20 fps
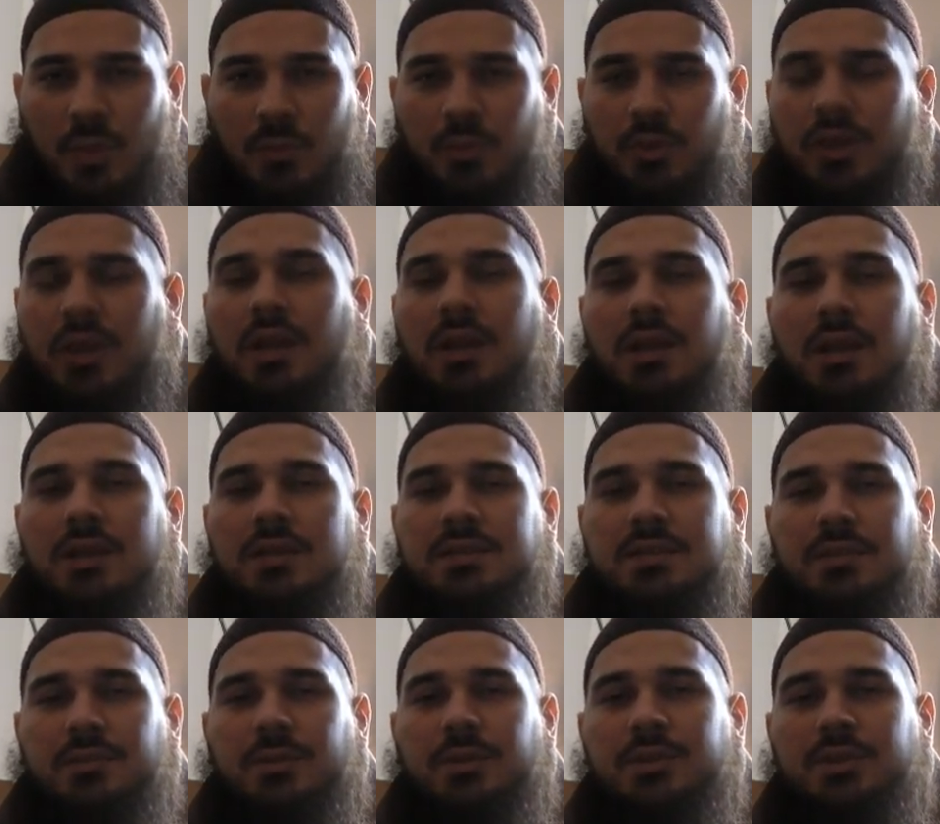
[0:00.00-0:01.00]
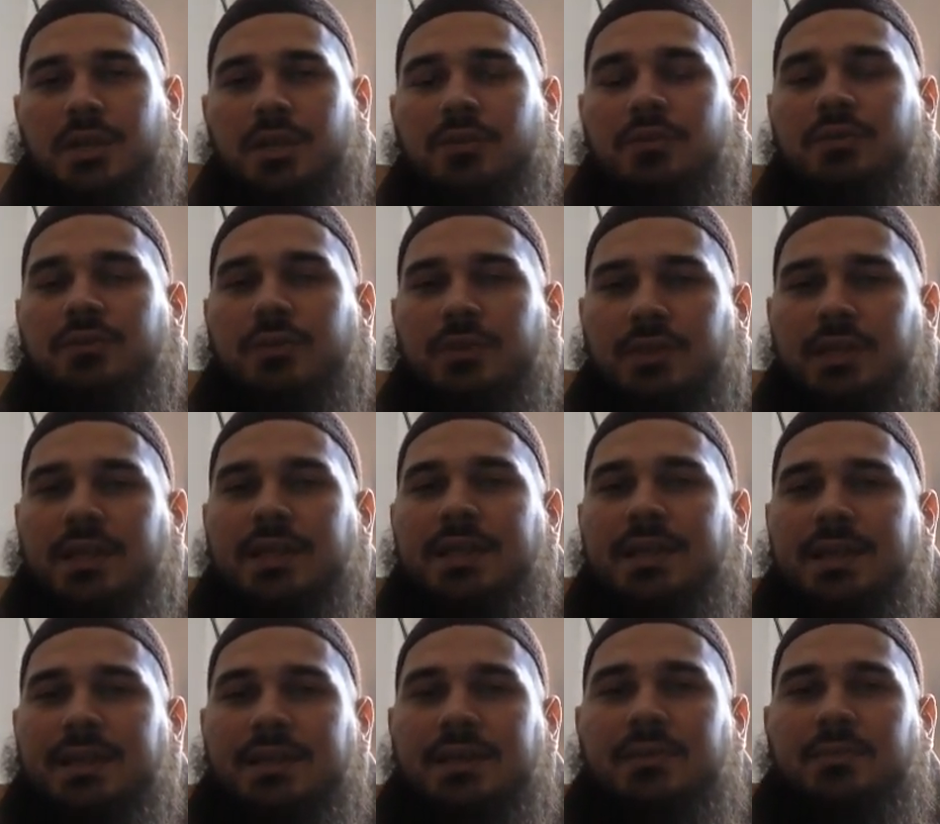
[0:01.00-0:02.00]
Möge Allah uns von
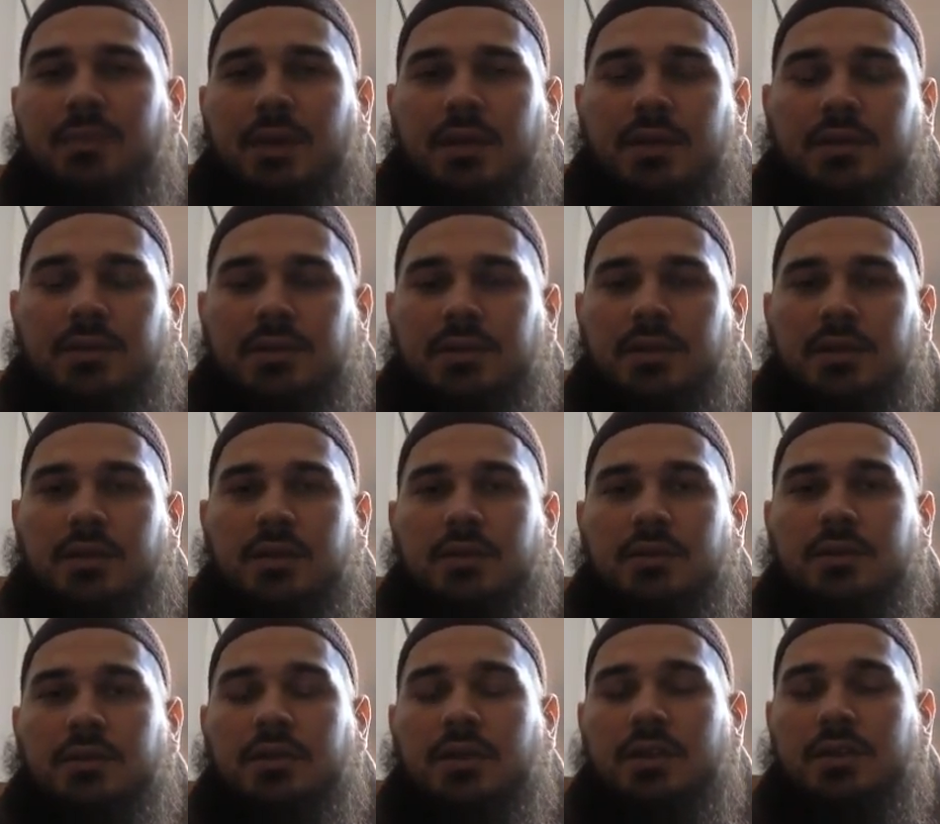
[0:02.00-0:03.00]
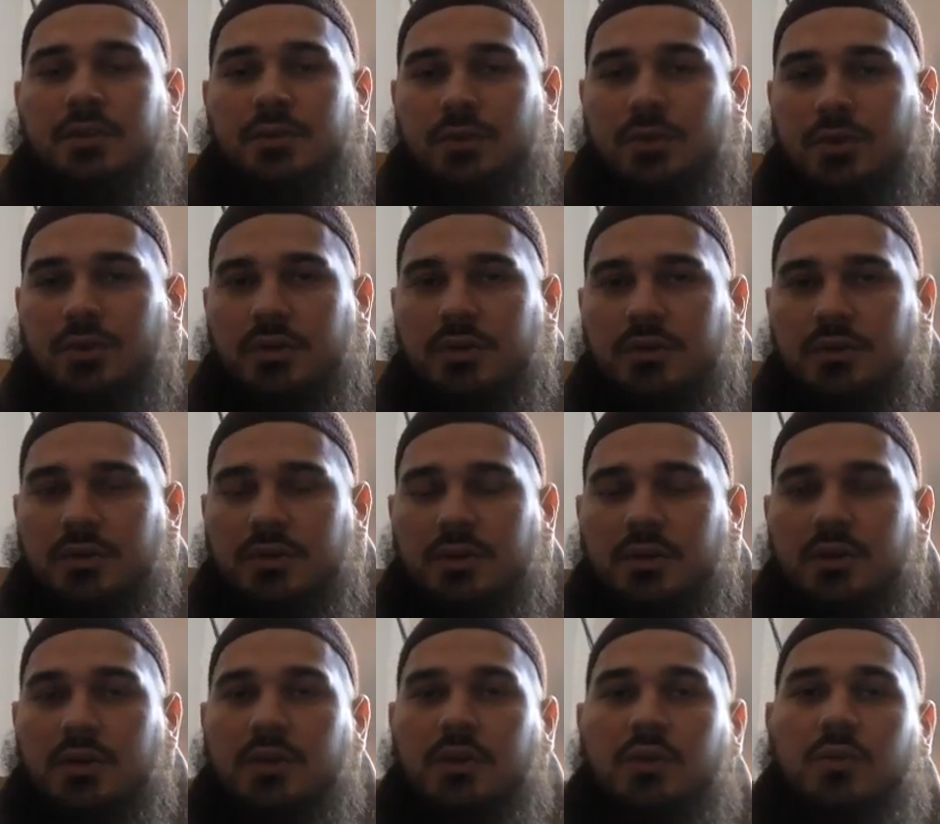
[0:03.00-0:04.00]
denjenigen machen, die das hören
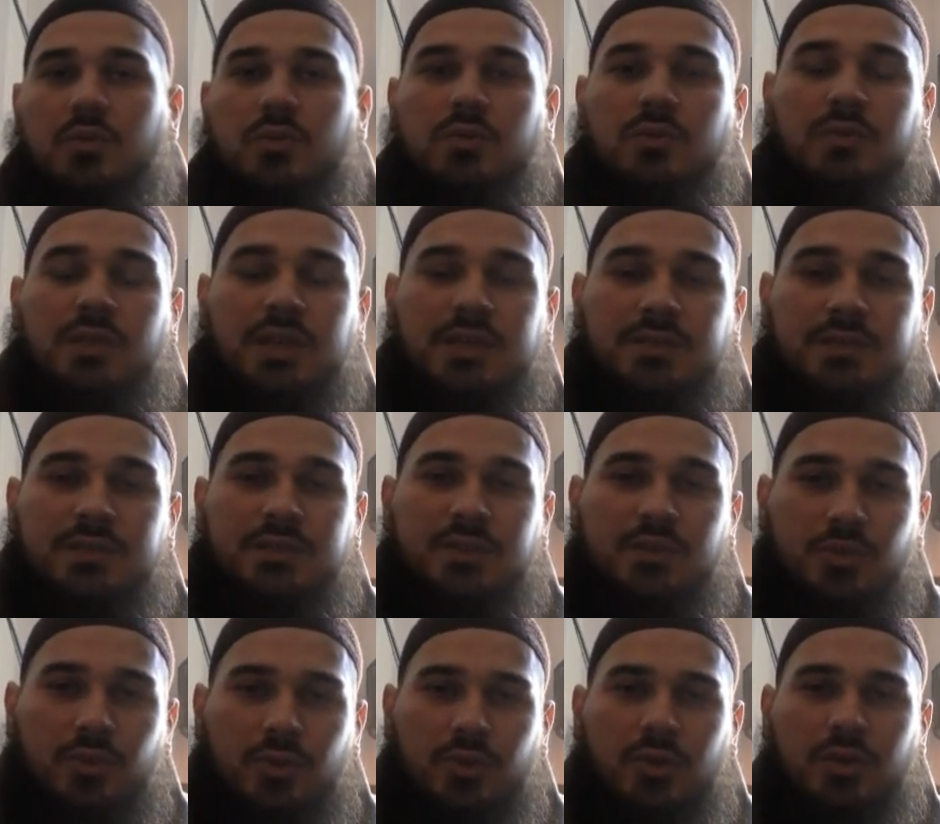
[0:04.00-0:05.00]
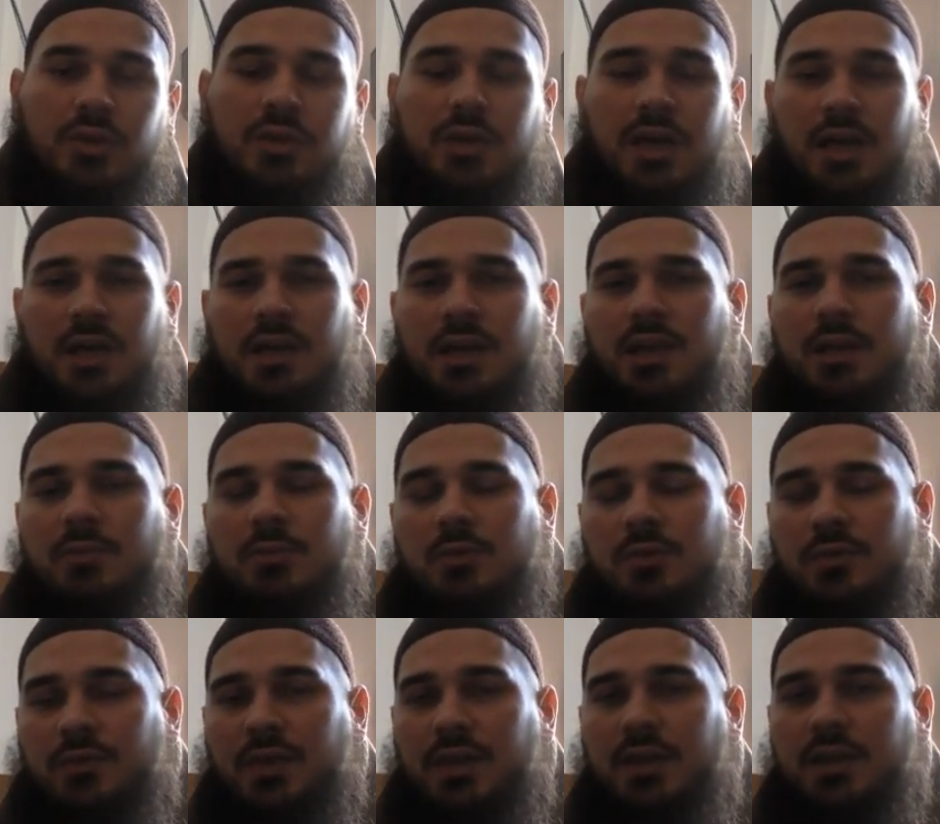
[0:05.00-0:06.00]
und das, was sie hören, annehmen
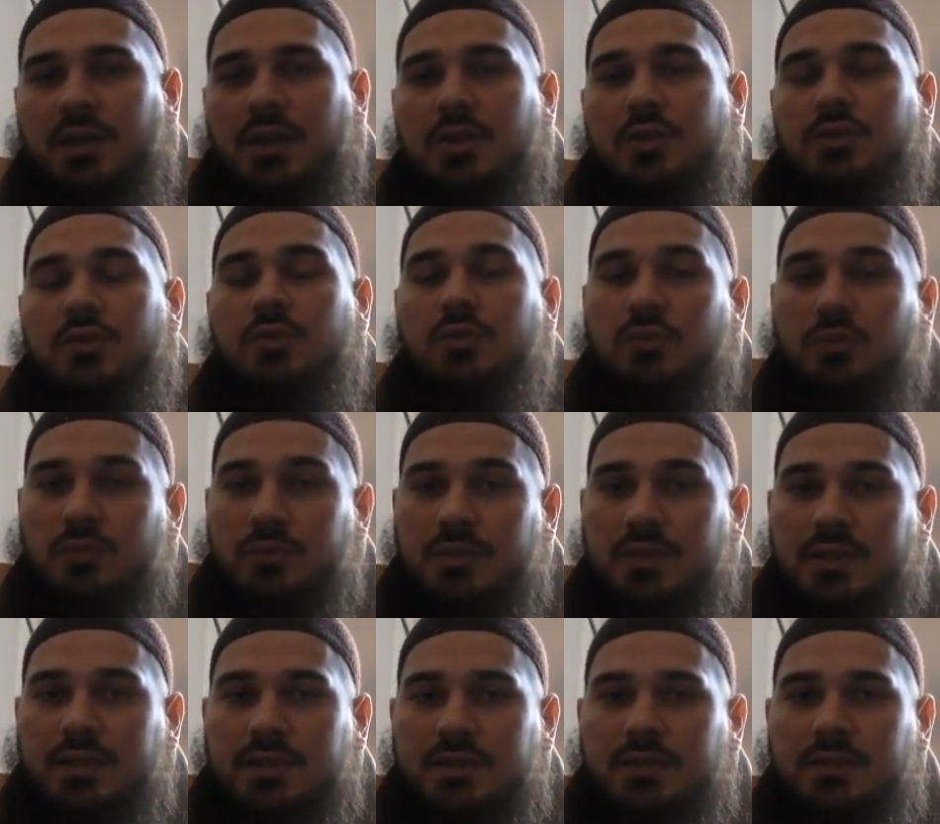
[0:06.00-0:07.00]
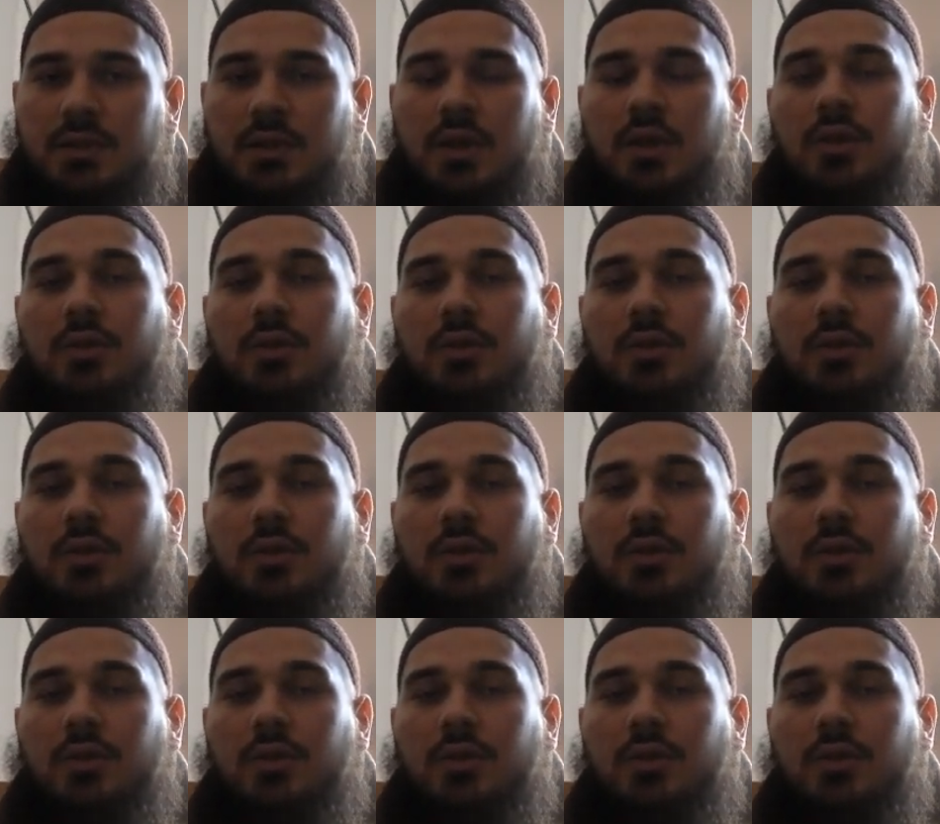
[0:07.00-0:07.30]
und verinnerlichen und umsetzen.